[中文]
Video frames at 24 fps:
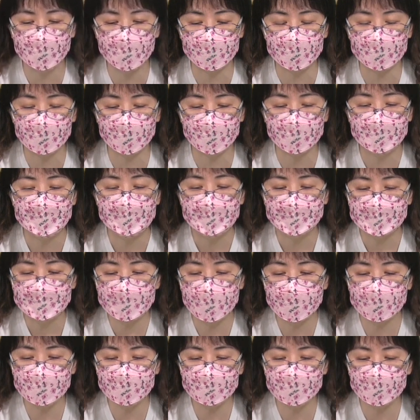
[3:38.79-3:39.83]
明了
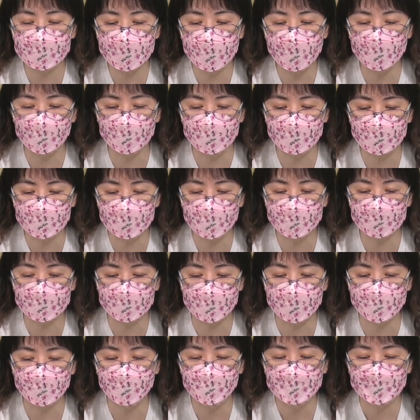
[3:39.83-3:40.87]
他是靠圣
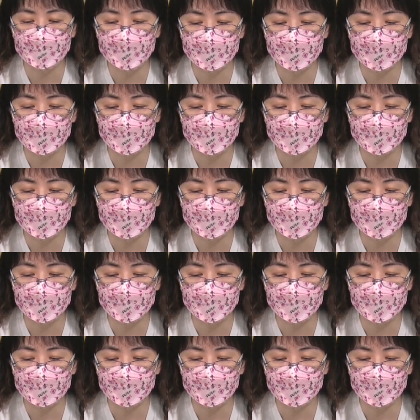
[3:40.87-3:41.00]
灵，